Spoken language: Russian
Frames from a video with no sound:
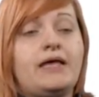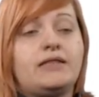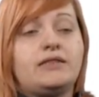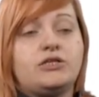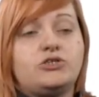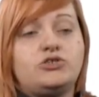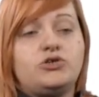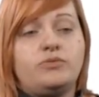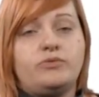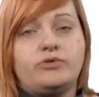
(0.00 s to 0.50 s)

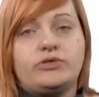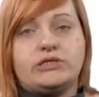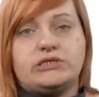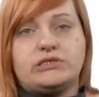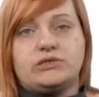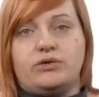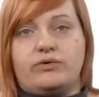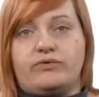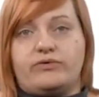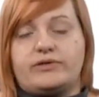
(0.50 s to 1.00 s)
На чем он
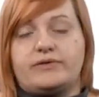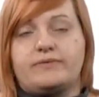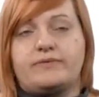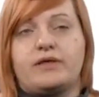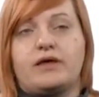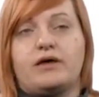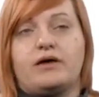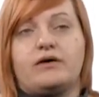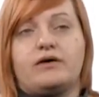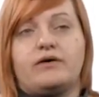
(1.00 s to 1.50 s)
основан?
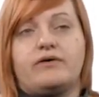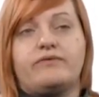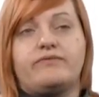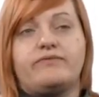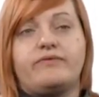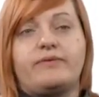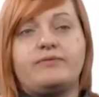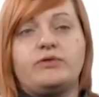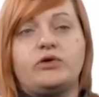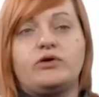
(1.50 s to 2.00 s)
А,
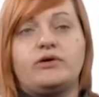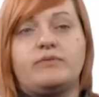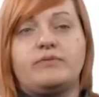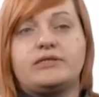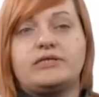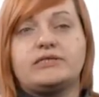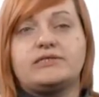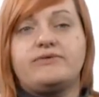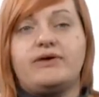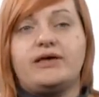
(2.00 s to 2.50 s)
во многом
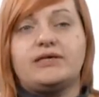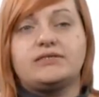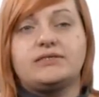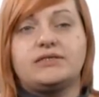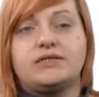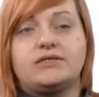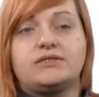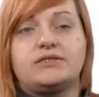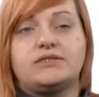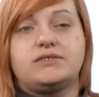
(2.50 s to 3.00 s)
это
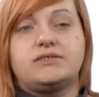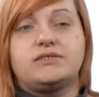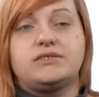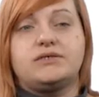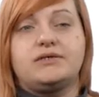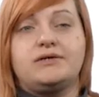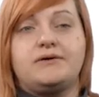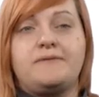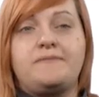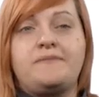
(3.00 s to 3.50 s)
связано
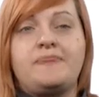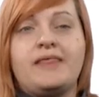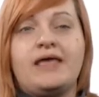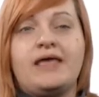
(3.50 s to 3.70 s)
с